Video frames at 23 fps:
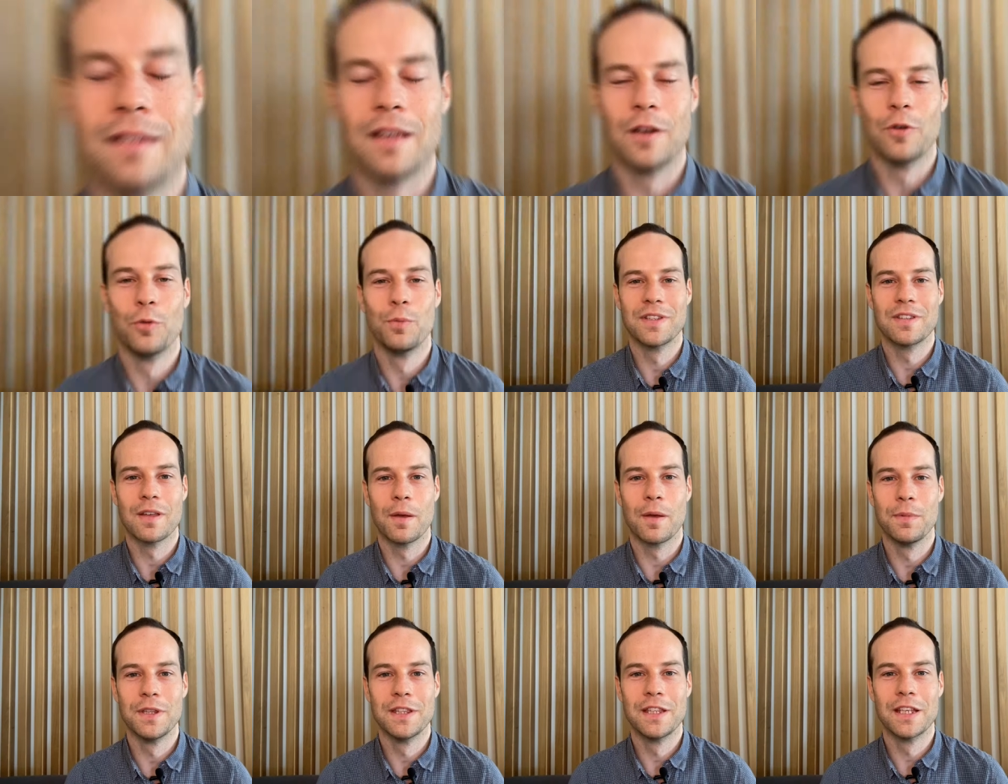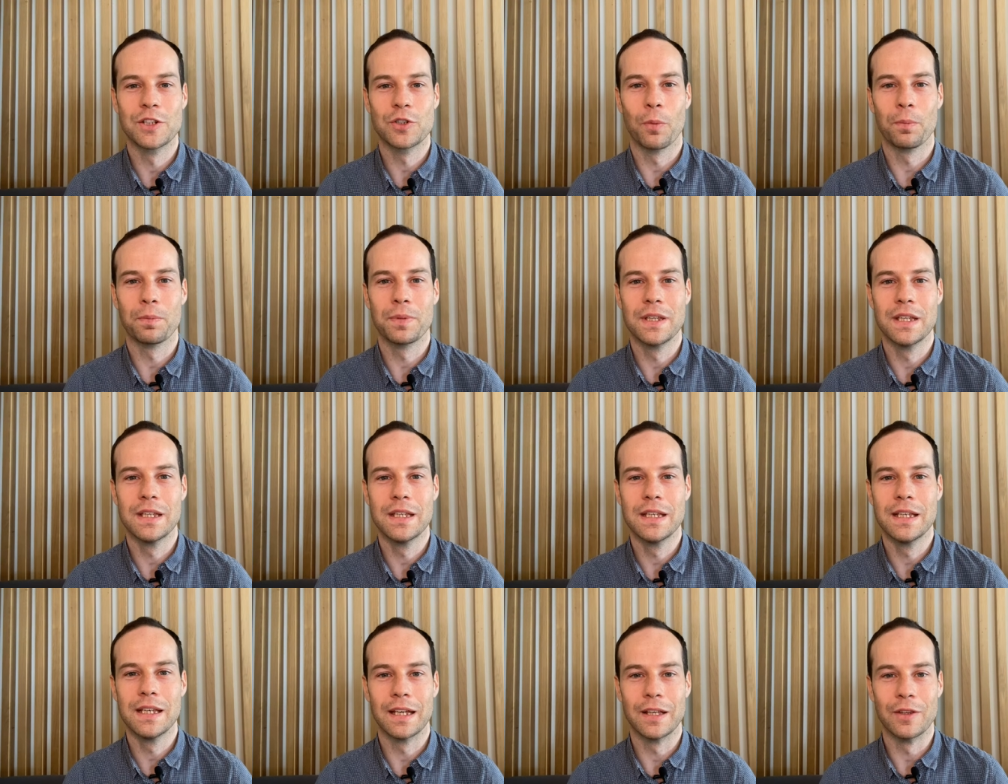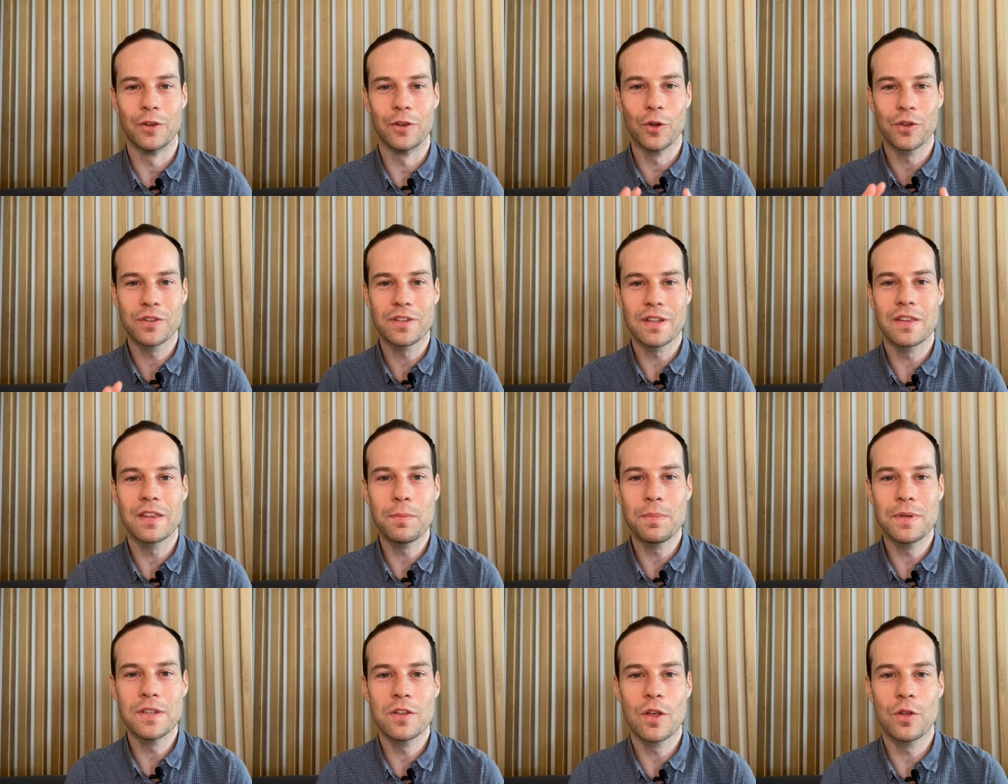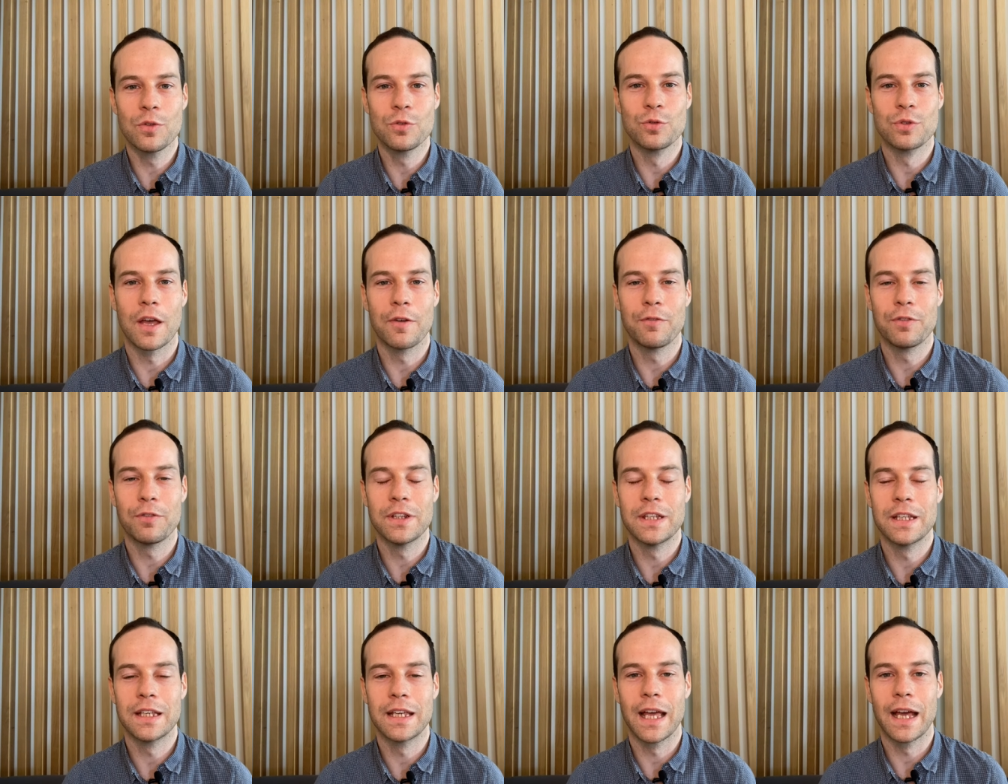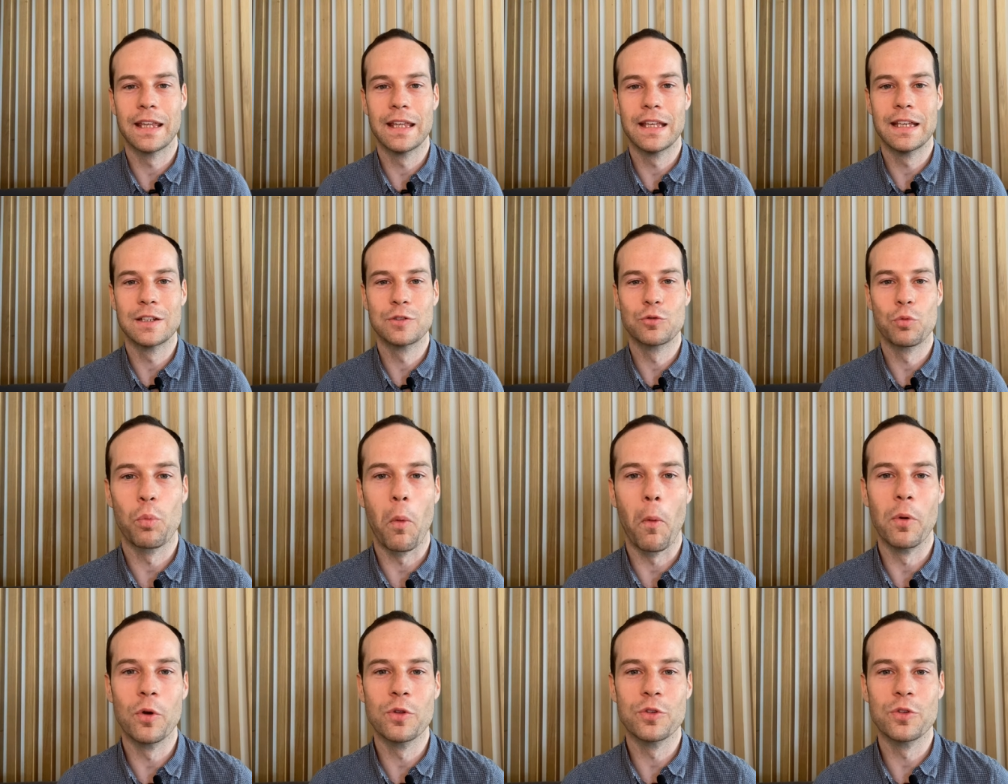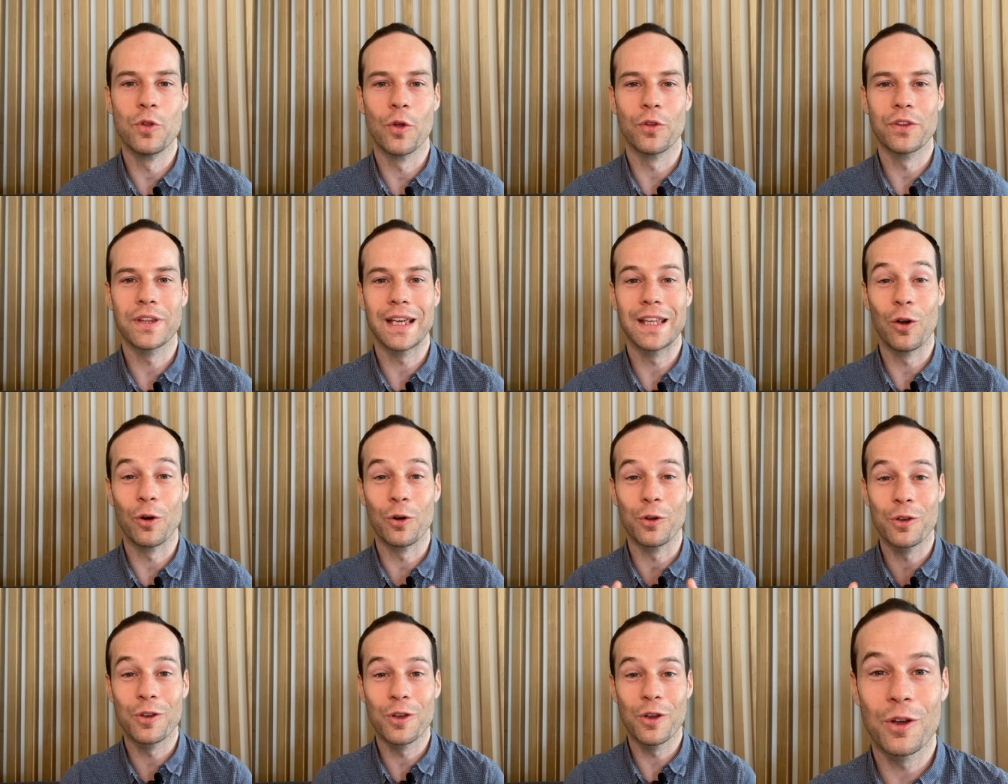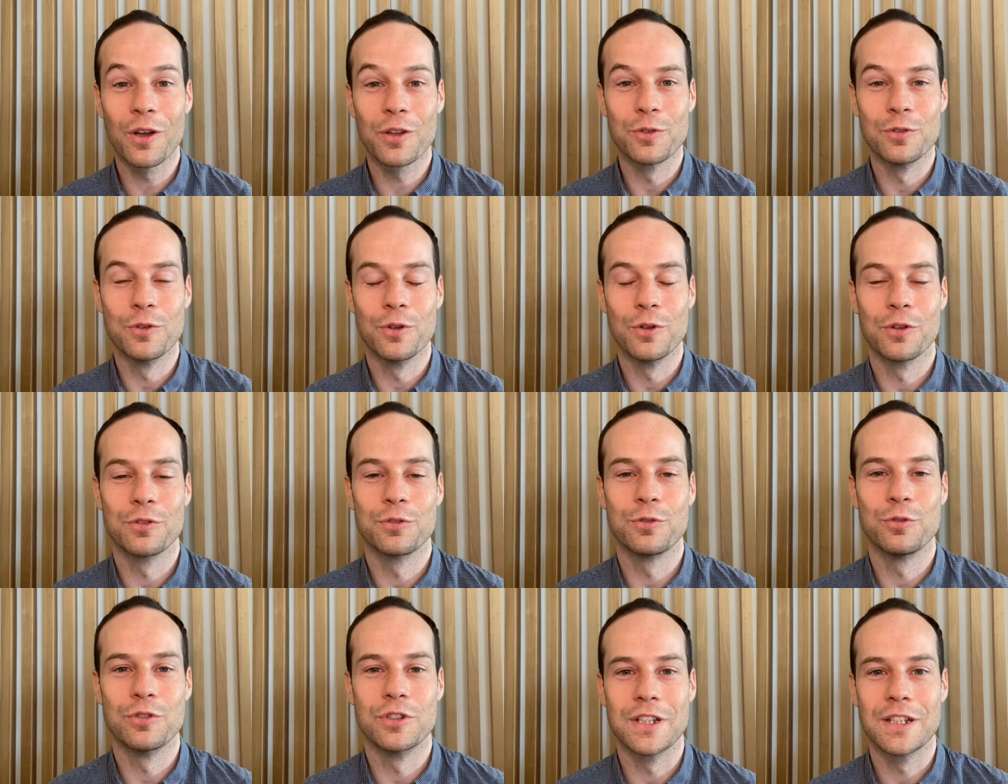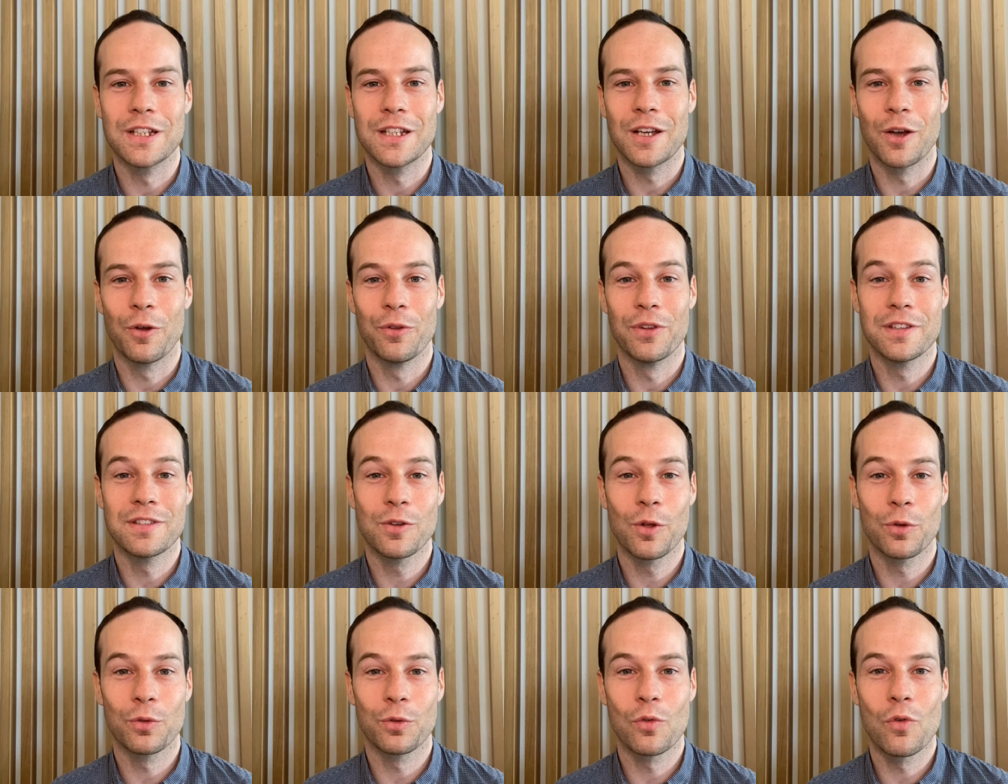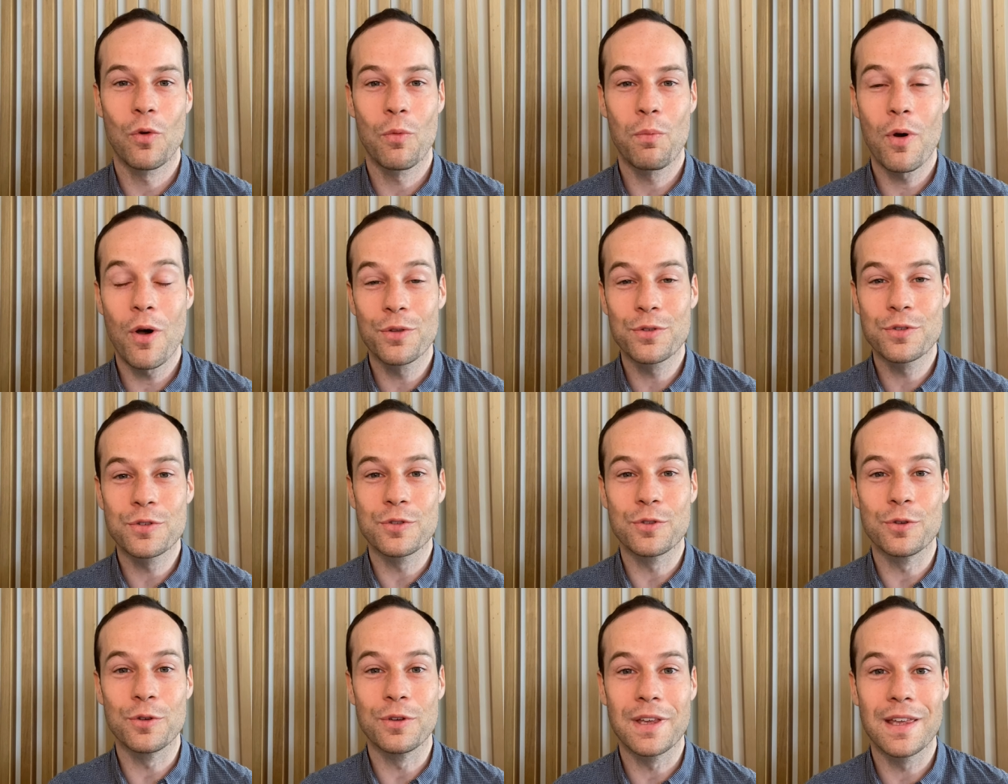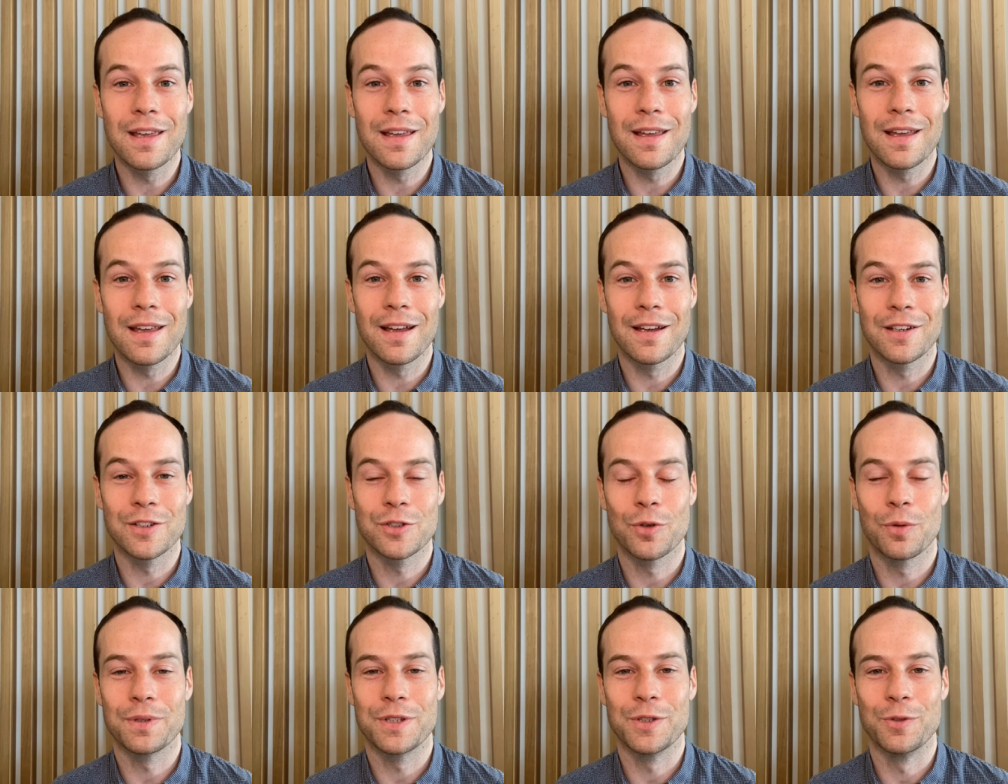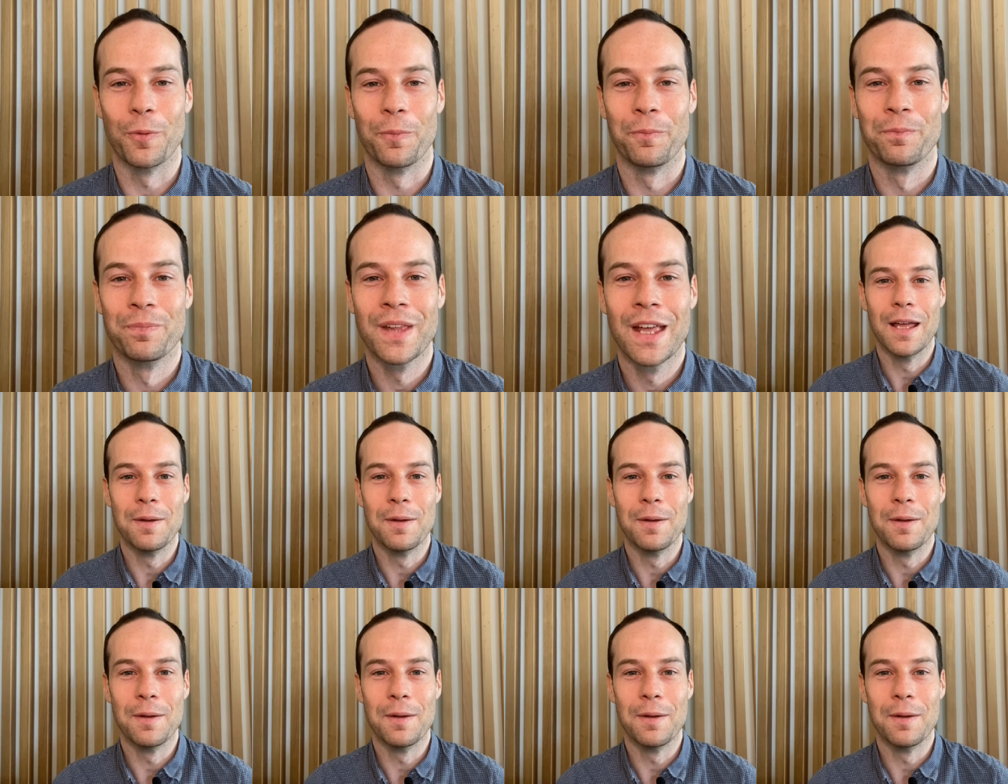Salut mes amis des Champis, dans cet épisode du Café des Guerriers, je vous propose d'entrer dans le cœur de notre sujet en essayant de comprendre ce qu'est un champignon.